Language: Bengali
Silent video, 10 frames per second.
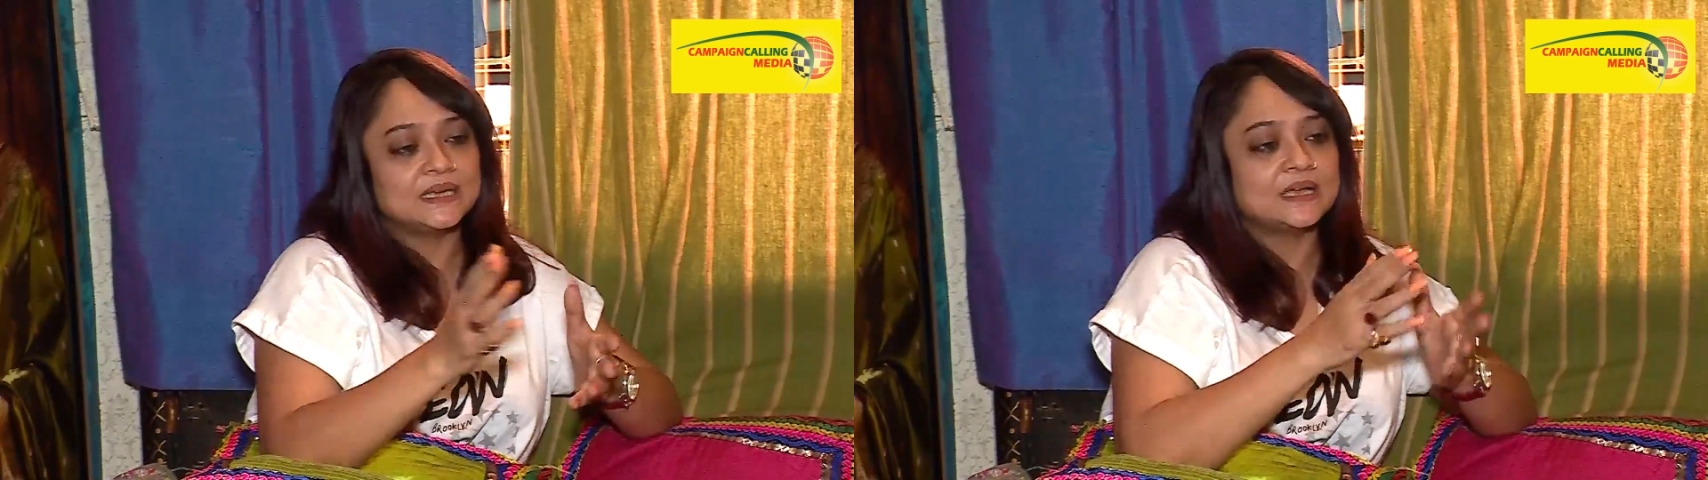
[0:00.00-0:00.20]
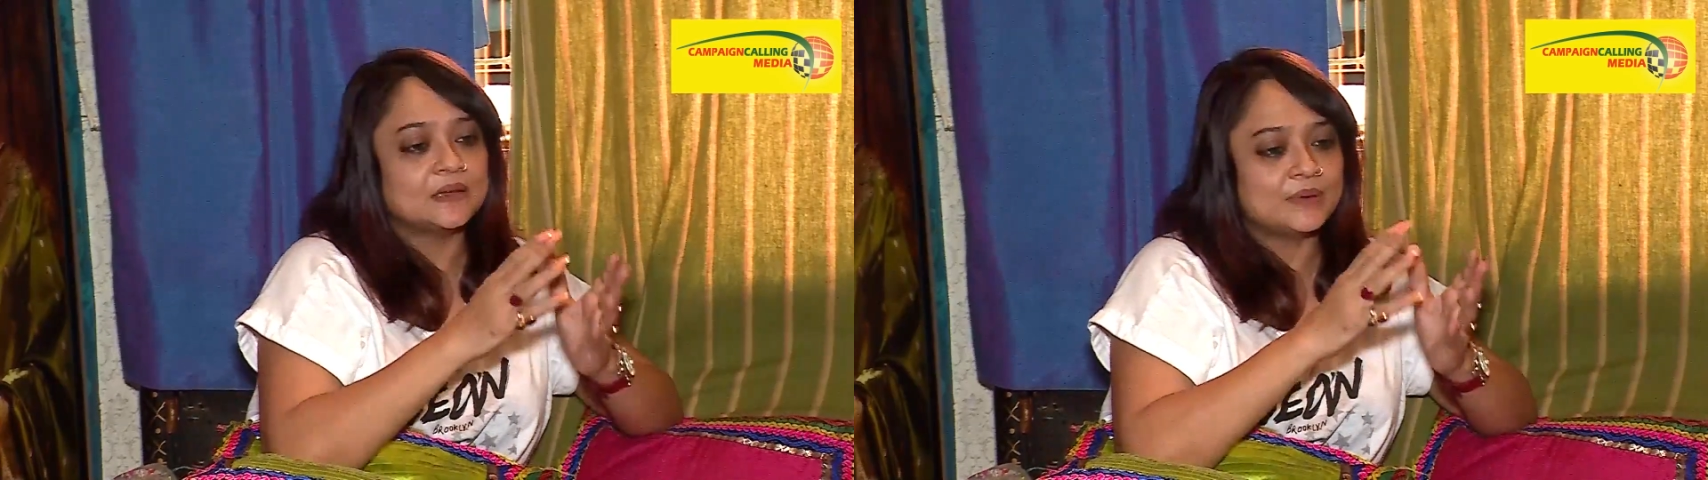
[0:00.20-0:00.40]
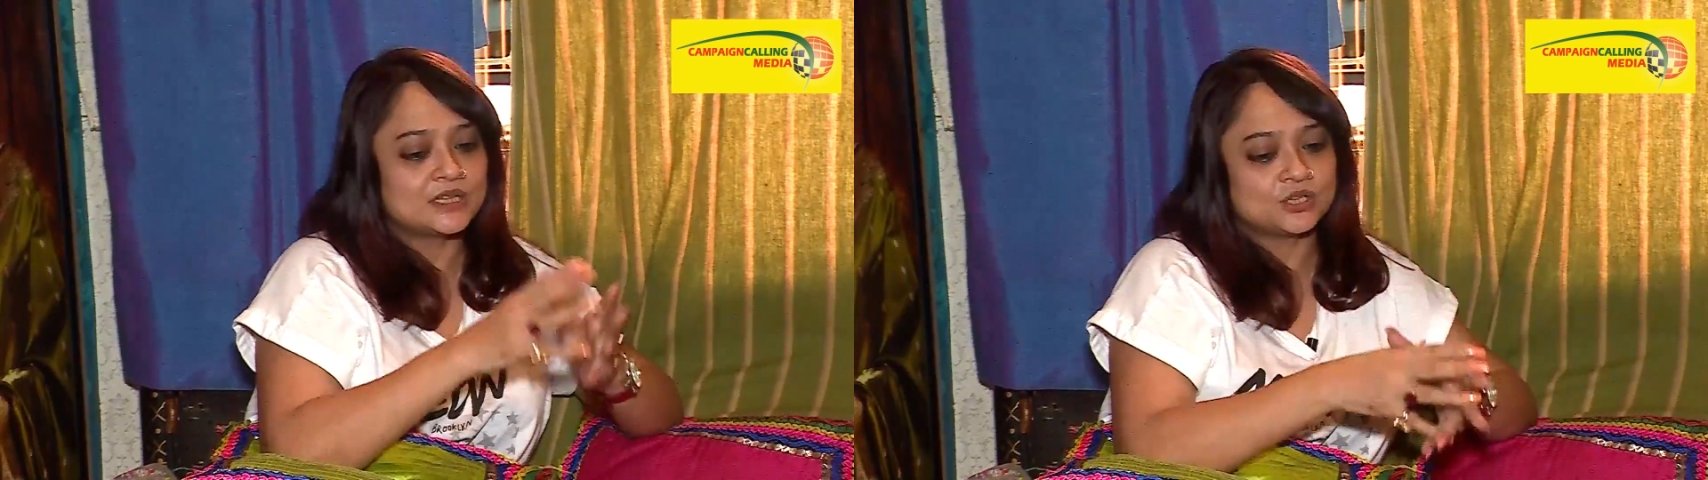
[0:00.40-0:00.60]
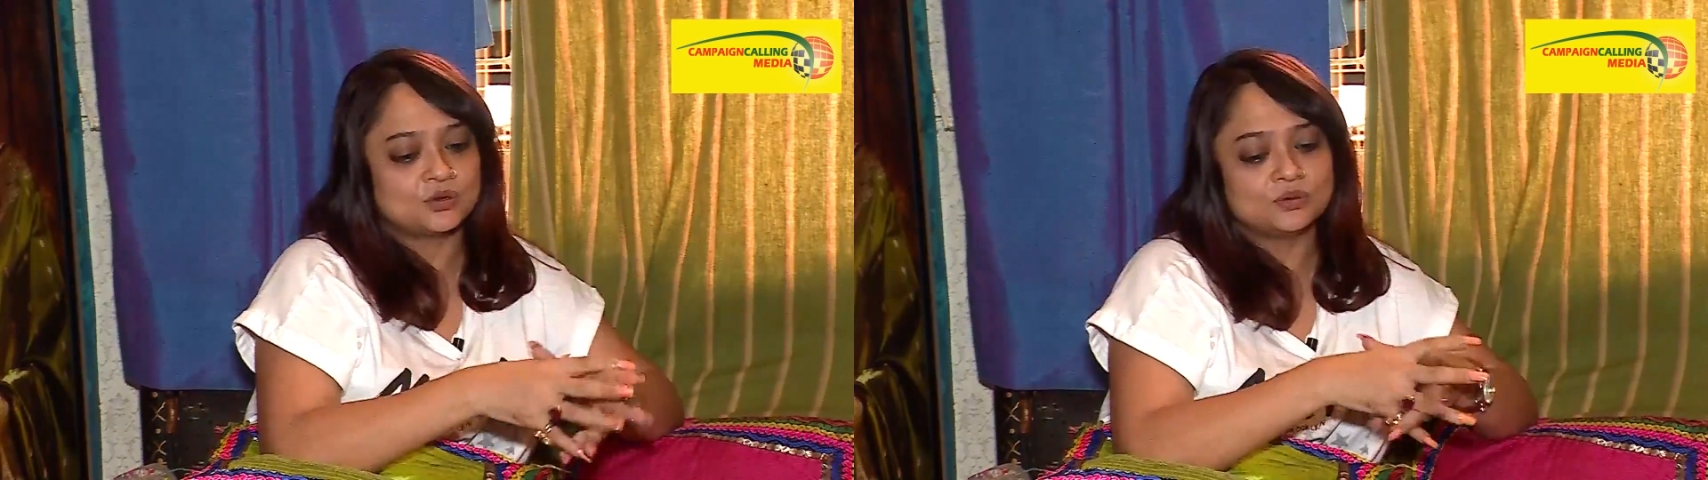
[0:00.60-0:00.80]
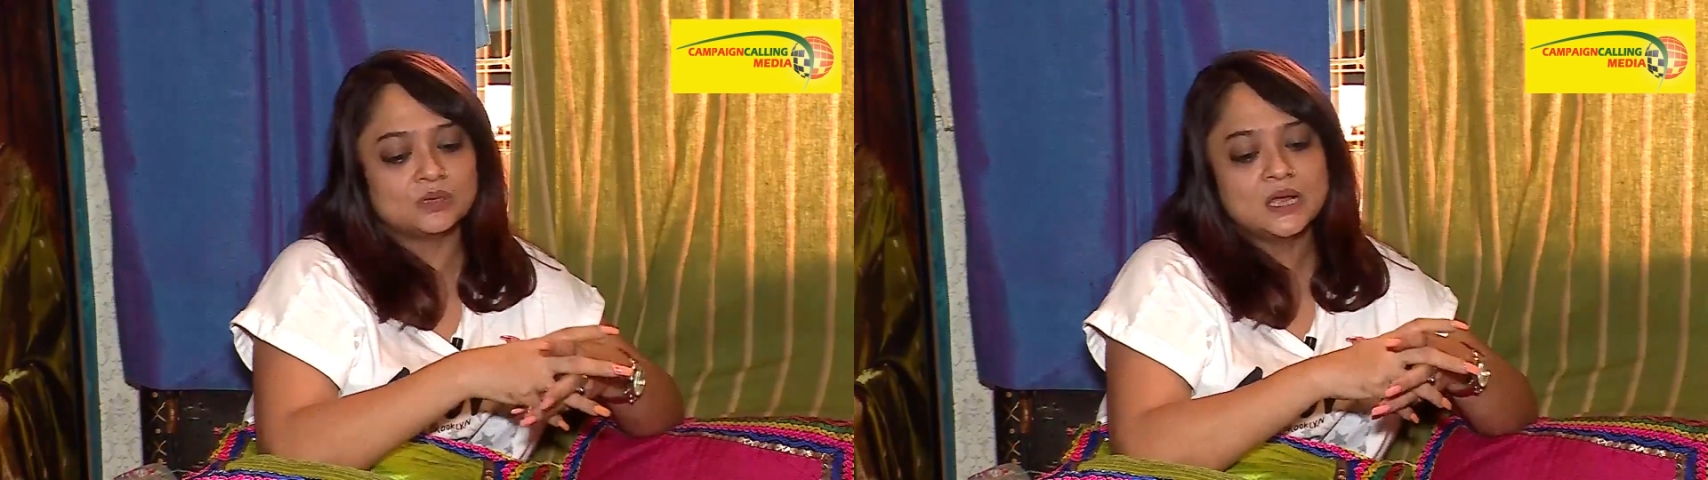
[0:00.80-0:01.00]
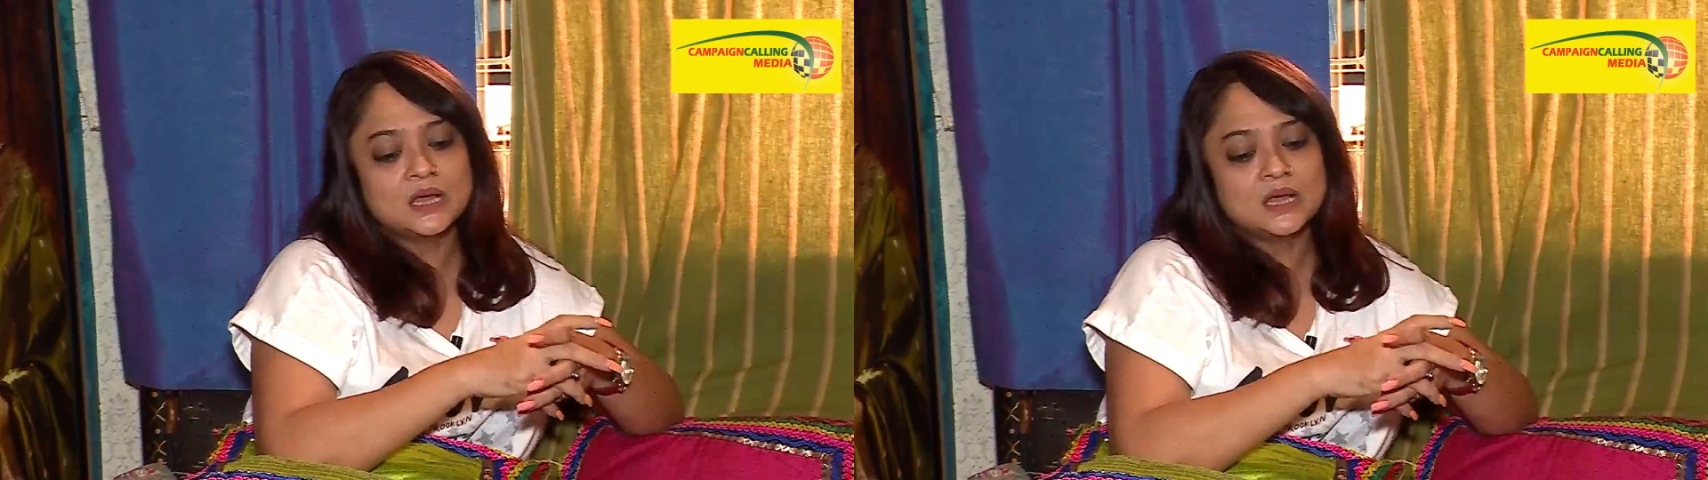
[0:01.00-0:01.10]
দেখে বাচ্চা তখন